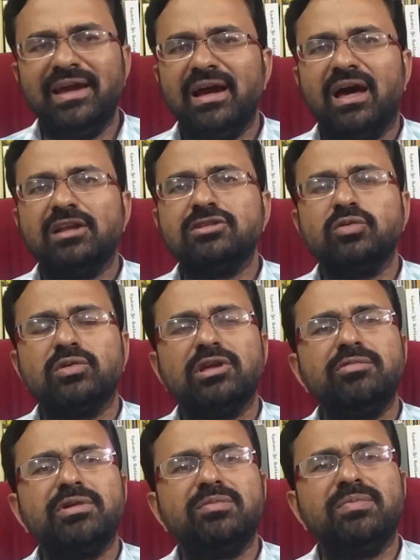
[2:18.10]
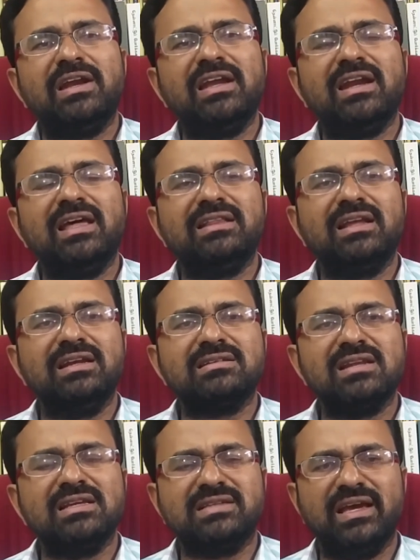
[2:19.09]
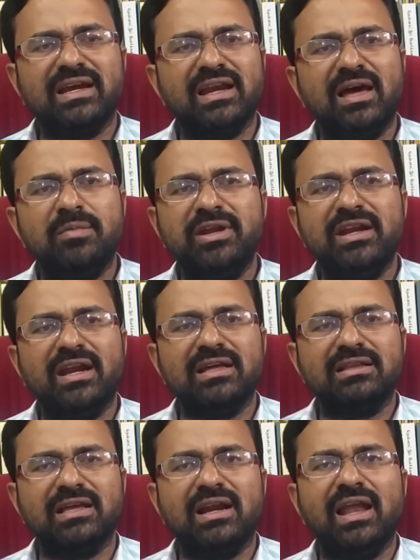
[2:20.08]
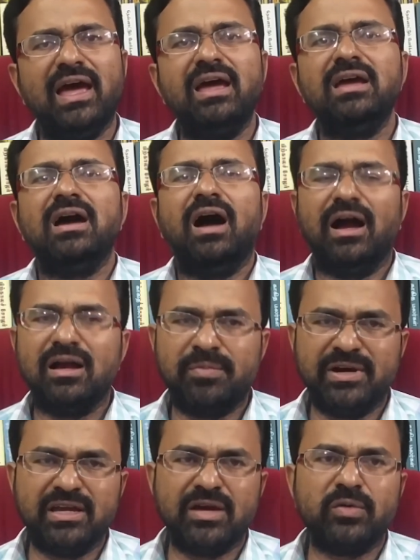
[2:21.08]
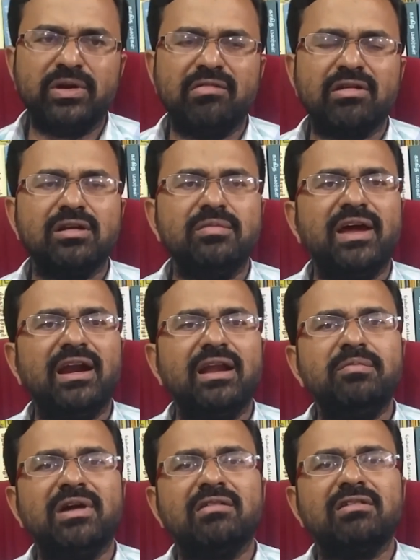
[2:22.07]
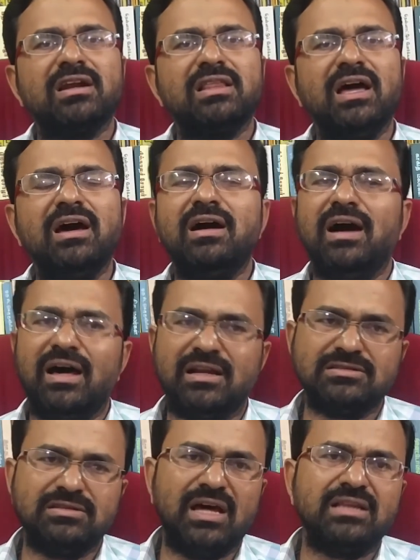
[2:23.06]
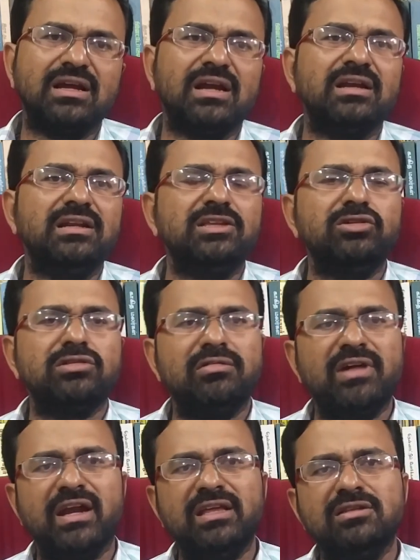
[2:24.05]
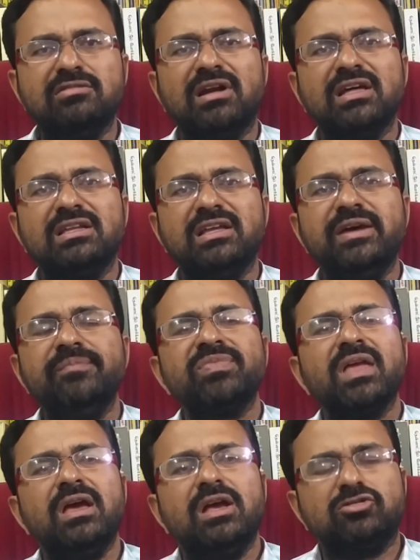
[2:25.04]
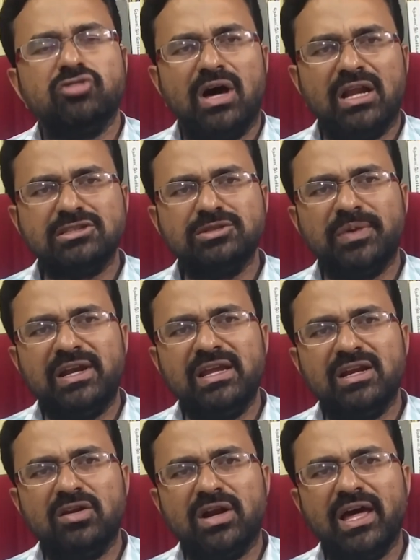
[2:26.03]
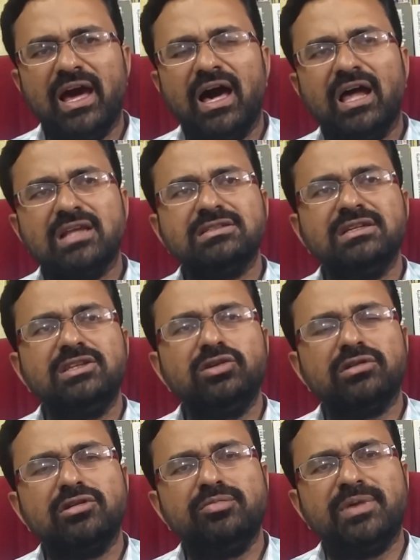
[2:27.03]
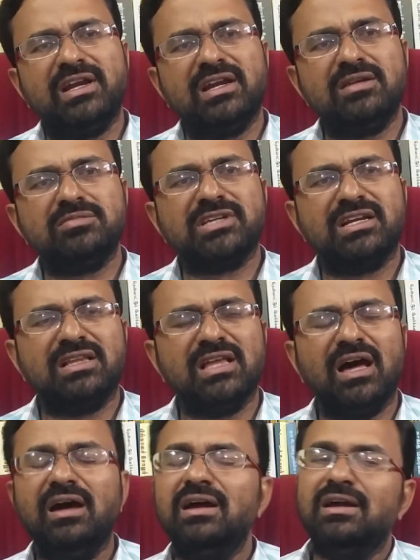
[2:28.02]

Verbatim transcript: ஏன் அரசு உதவி பெறும் பள்ளிகளை இந்த லிஸ்ட்ல சேர்க்கல அப்படின்னு எனக்கு தெரியல அங்க படிக்கக்கூடியவர்களும் ஏழை மாணவர்கள் தான் அரசு தான் அதுக்கான நிதியுதவி அனைத்தையும் வழங்குது சோ அரசு பள்ளிகளோட அரசு நிதியுதவி பள்ளிகளையும் சேர்த்தா